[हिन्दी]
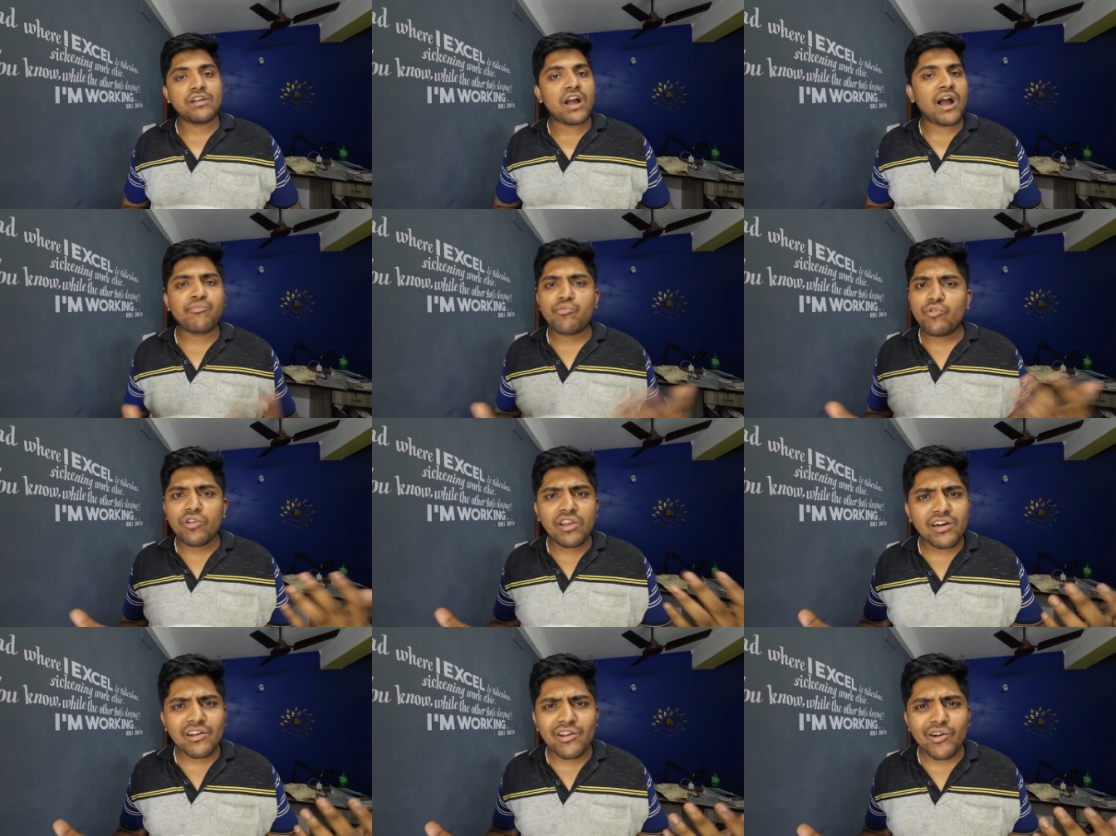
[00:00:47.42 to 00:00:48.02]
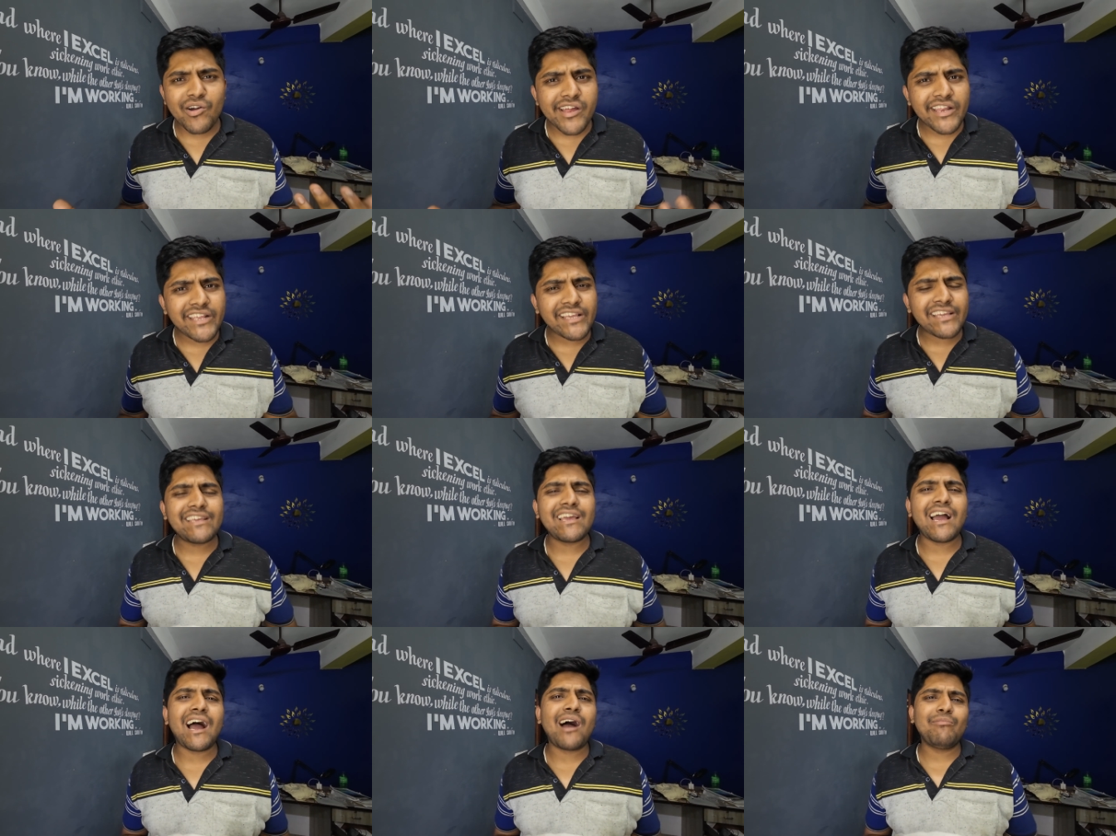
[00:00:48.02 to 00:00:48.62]
आपको लग रहा होगा ये
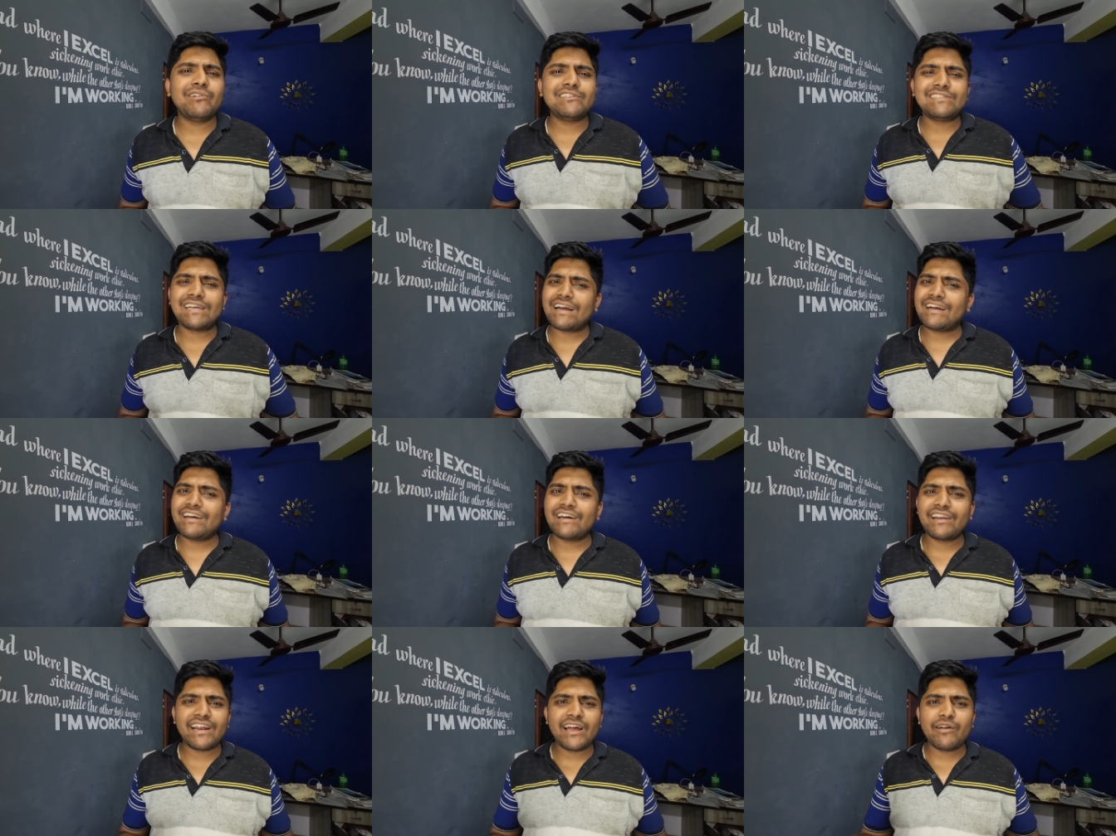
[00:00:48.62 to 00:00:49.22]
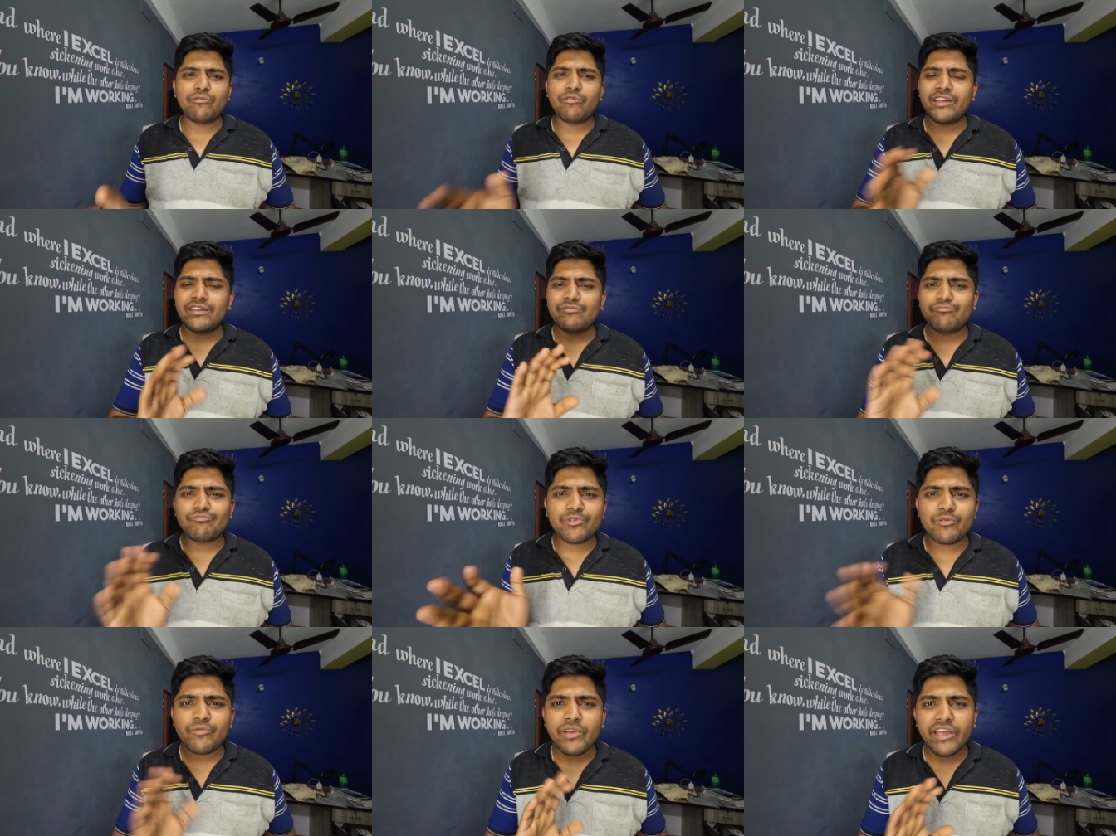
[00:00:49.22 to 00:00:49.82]
क्या मजाक कर रहा है
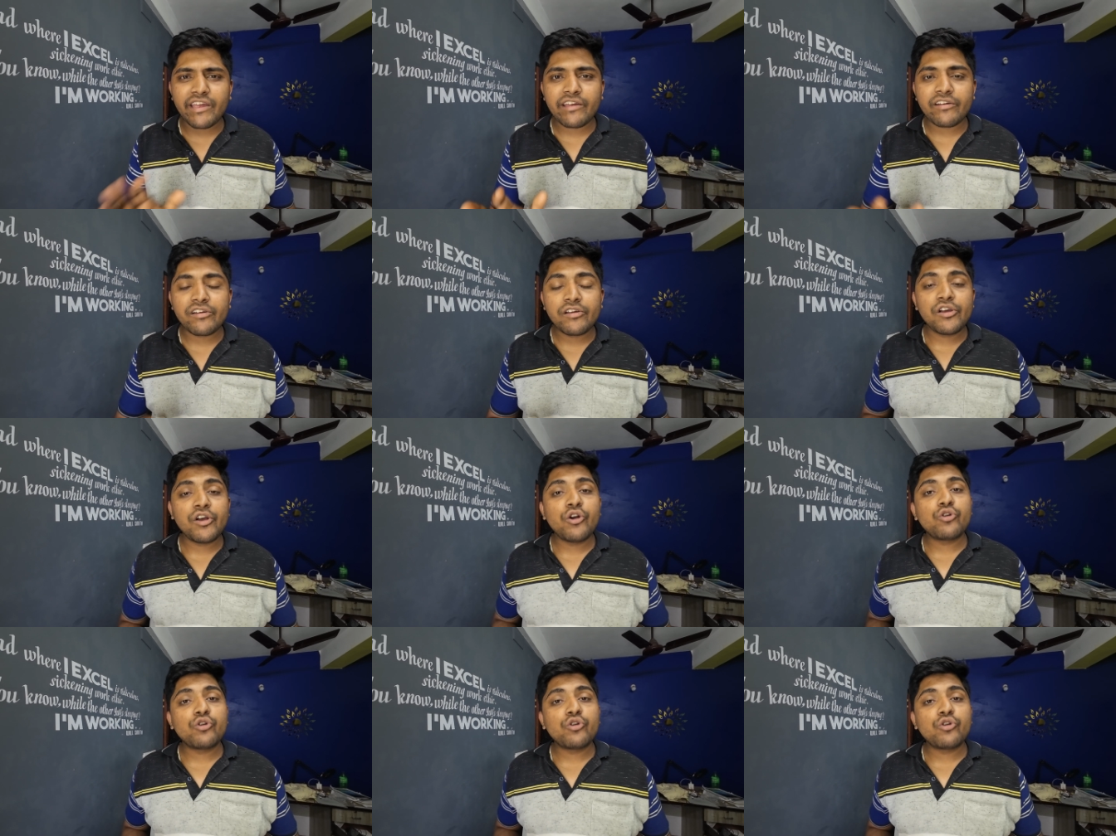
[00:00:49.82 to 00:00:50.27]
विवेक